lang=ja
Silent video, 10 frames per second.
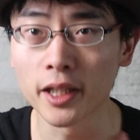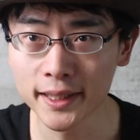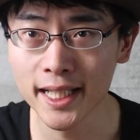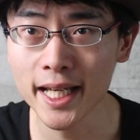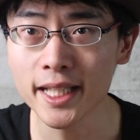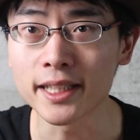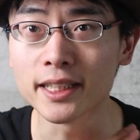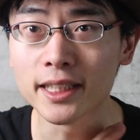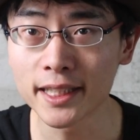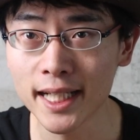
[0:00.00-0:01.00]
デザイン、
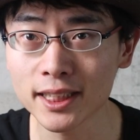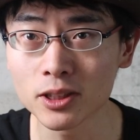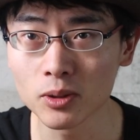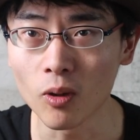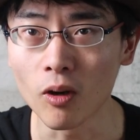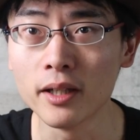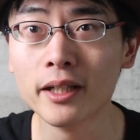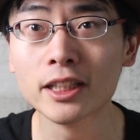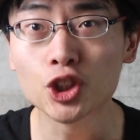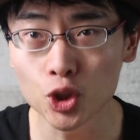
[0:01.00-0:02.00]
イラスト、
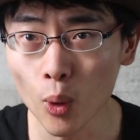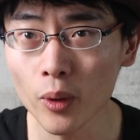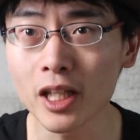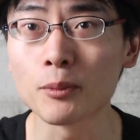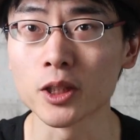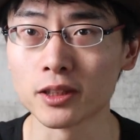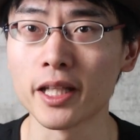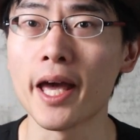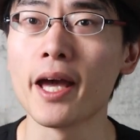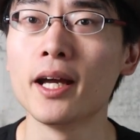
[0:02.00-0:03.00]
ストーリーもです
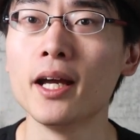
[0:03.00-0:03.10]
ね、